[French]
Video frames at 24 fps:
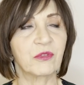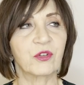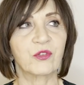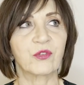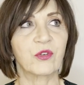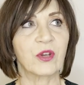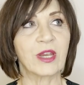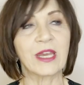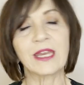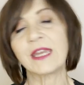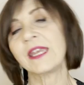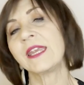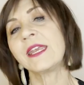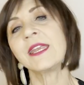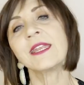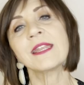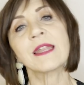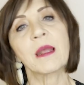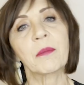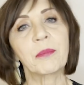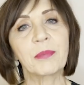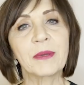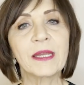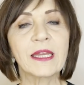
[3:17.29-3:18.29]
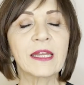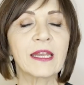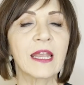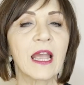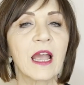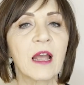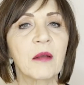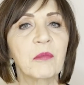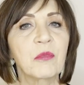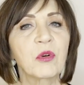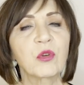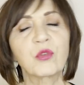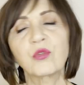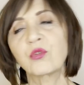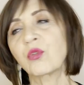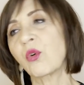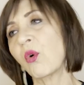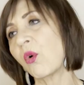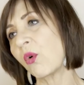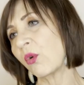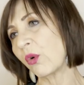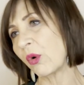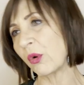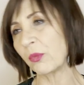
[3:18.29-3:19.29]
seraient inapplicables,
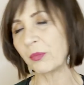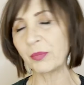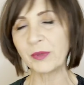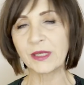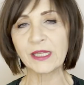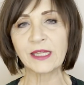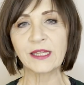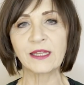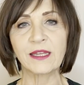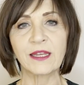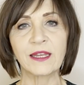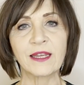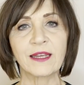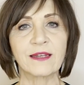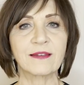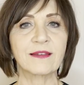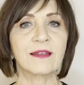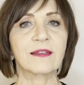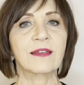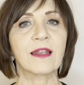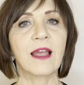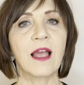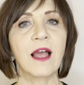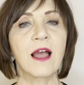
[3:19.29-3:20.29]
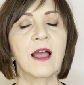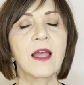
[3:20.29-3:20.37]
trop compliquées, etc.